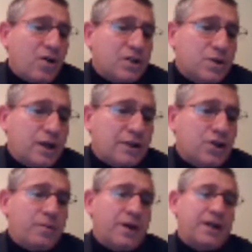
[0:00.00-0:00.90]
esto en
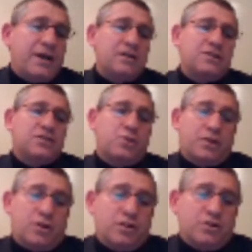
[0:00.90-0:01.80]
Latinoamérica y sobre
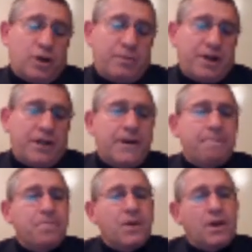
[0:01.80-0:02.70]
todo en Sudamérica,
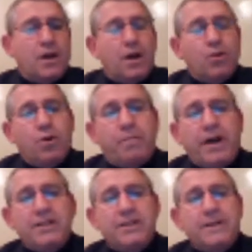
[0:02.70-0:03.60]
en algunos
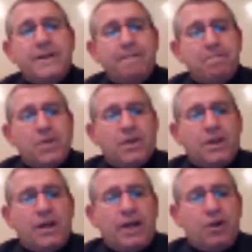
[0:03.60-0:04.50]
países,
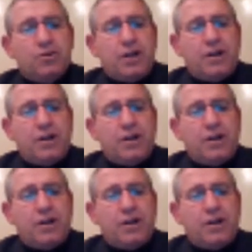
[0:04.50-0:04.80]
de que los